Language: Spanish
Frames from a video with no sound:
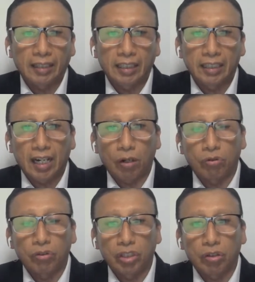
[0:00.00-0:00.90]
atender a a
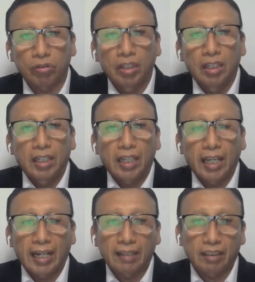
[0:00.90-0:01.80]
los niños
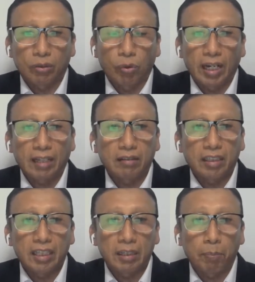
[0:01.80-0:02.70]
en las
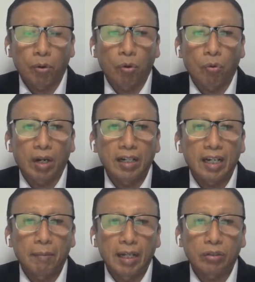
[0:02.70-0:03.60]
escuelas y por lo
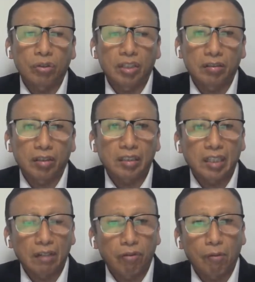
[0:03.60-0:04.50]
cual el maestro necesita
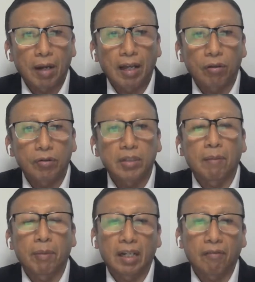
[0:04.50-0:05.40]
estar informado
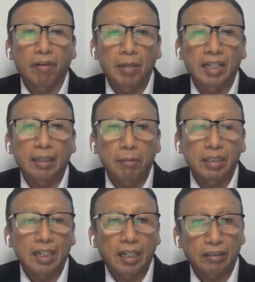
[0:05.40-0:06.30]
y el padre de familia
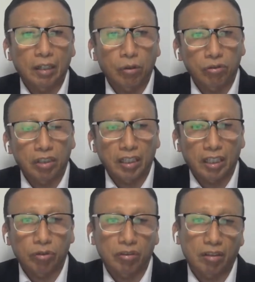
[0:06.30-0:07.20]
también tiene que ser
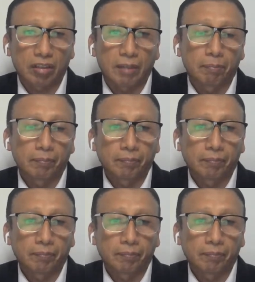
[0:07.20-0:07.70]
consciente que esto es así.